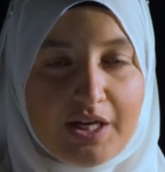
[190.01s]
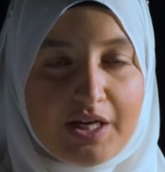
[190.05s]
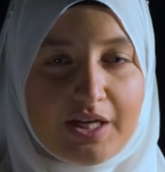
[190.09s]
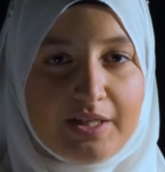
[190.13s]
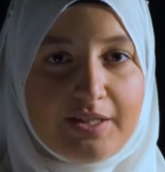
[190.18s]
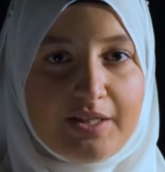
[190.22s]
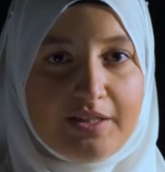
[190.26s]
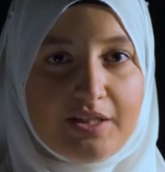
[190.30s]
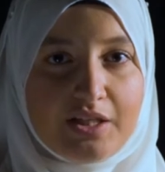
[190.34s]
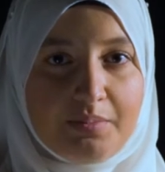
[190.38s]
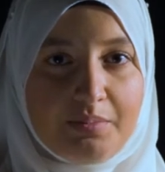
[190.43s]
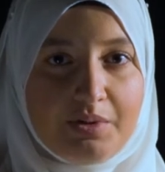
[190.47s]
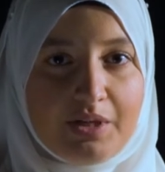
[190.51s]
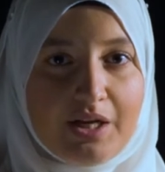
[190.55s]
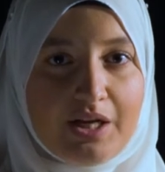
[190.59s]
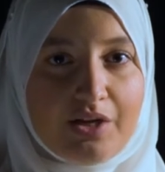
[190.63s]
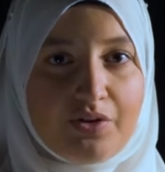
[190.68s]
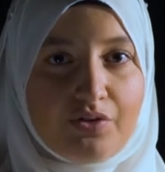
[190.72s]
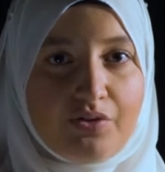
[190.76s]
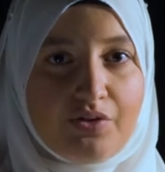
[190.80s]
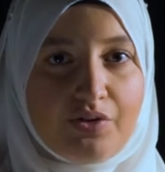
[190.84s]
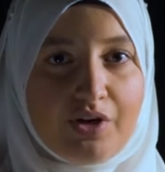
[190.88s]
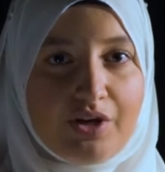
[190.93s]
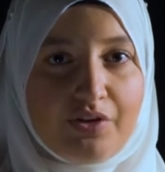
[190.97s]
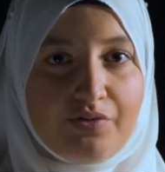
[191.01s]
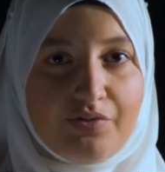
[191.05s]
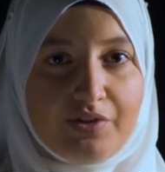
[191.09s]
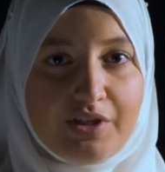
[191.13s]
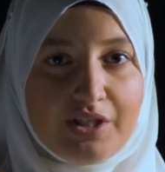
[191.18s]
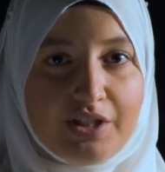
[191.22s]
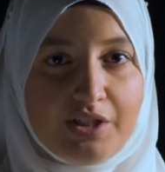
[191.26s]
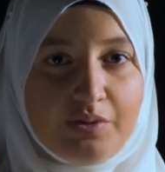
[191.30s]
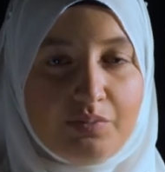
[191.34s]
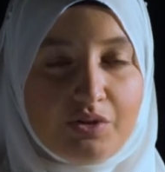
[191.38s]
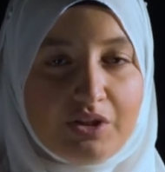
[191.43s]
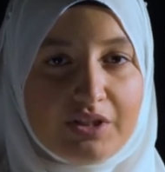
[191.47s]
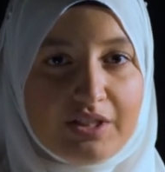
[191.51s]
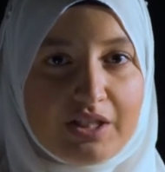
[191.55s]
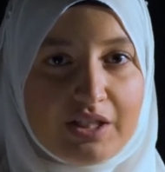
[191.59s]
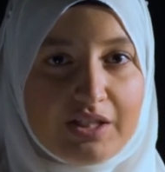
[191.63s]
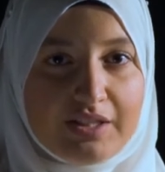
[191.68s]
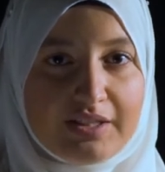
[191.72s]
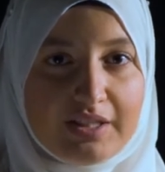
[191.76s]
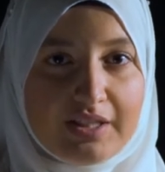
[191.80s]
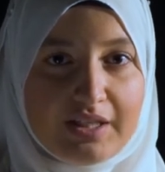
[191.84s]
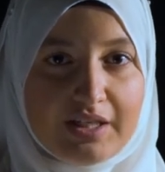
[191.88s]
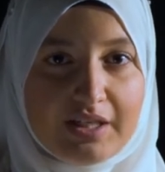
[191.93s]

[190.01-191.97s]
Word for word: e determinarono la fine di molte altre